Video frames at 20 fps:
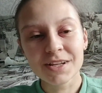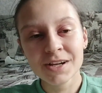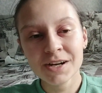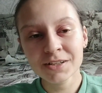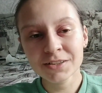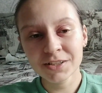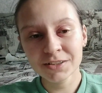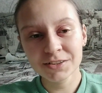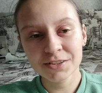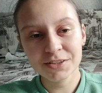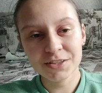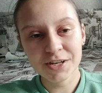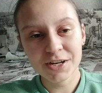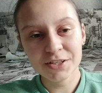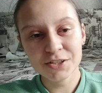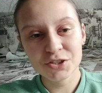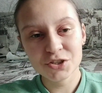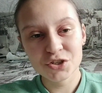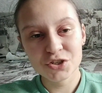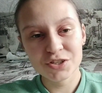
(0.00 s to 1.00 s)
Когда ты
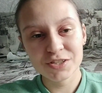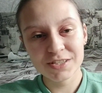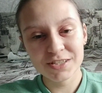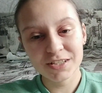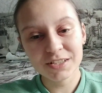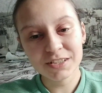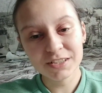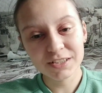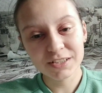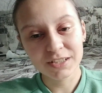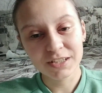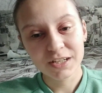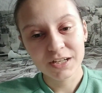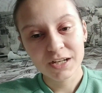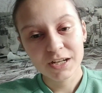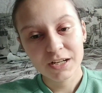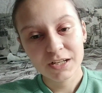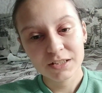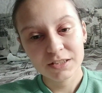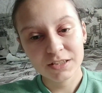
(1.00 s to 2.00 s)
тратишь силы
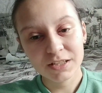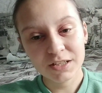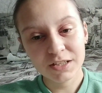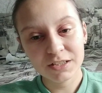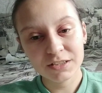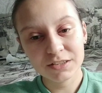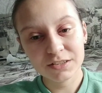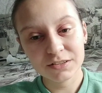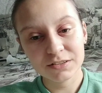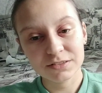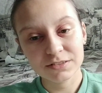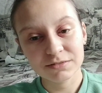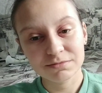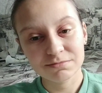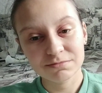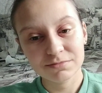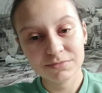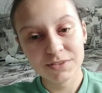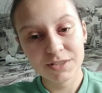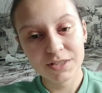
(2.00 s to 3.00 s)
на это,
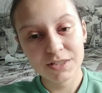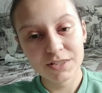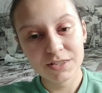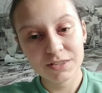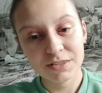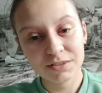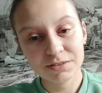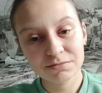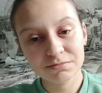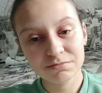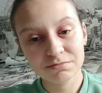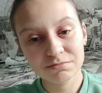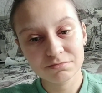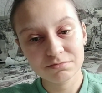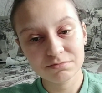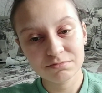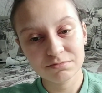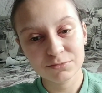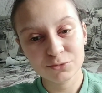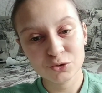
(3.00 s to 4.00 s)
и
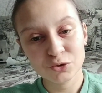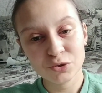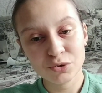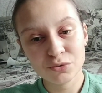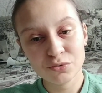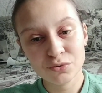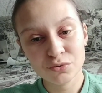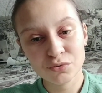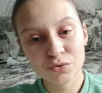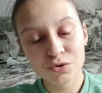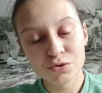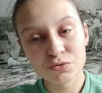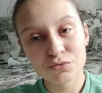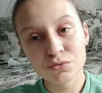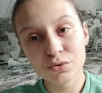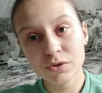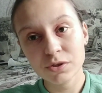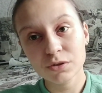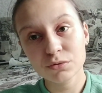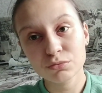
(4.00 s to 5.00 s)
вот такой вот
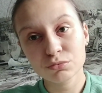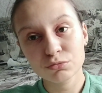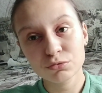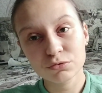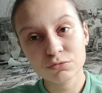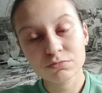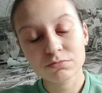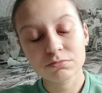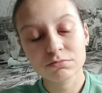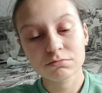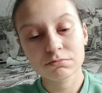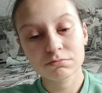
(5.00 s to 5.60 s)
результат, ну,